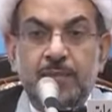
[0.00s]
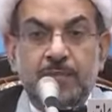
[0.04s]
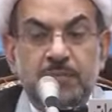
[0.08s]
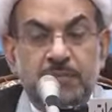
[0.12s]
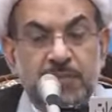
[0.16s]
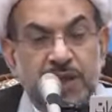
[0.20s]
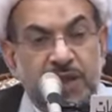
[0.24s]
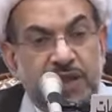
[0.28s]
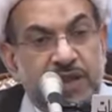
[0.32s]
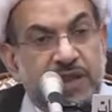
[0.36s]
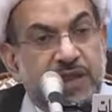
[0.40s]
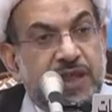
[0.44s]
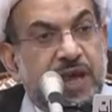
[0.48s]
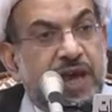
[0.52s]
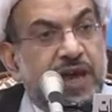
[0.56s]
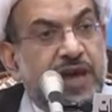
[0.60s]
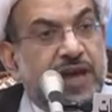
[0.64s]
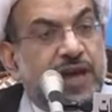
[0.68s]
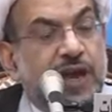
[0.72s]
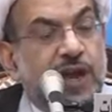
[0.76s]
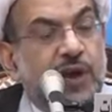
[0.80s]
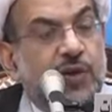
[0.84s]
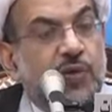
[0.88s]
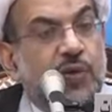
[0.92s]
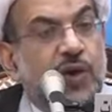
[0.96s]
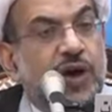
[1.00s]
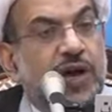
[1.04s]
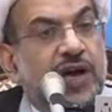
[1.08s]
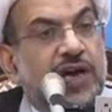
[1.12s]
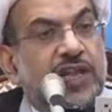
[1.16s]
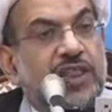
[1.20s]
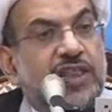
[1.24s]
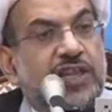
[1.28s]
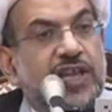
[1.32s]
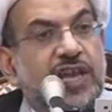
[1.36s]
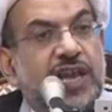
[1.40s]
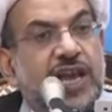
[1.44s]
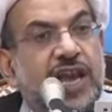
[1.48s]
من ذاك
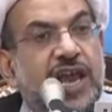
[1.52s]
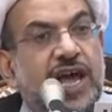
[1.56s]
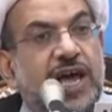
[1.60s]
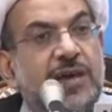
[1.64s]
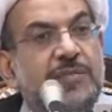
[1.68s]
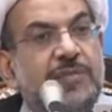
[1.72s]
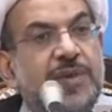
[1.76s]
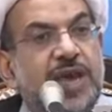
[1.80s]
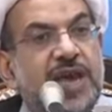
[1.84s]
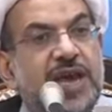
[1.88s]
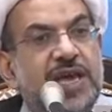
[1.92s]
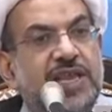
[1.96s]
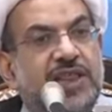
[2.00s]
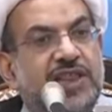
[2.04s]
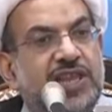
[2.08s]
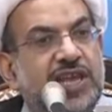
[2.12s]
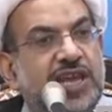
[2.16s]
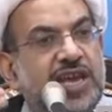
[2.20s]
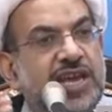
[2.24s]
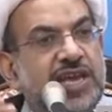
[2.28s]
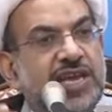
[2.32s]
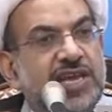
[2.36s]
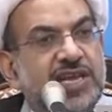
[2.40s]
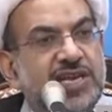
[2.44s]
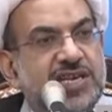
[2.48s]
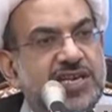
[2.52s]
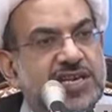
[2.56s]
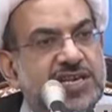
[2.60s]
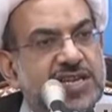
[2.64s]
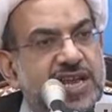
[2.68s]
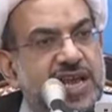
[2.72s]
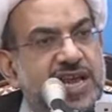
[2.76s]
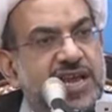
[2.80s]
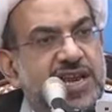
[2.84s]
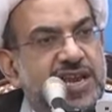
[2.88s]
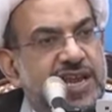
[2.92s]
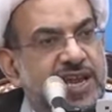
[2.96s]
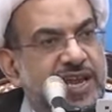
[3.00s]
الوقت الى 200
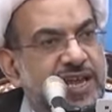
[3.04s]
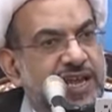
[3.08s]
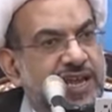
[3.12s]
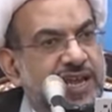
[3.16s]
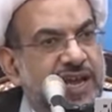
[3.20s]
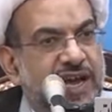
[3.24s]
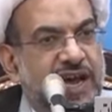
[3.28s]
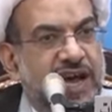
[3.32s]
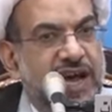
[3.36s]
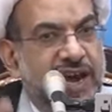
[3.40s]
سنه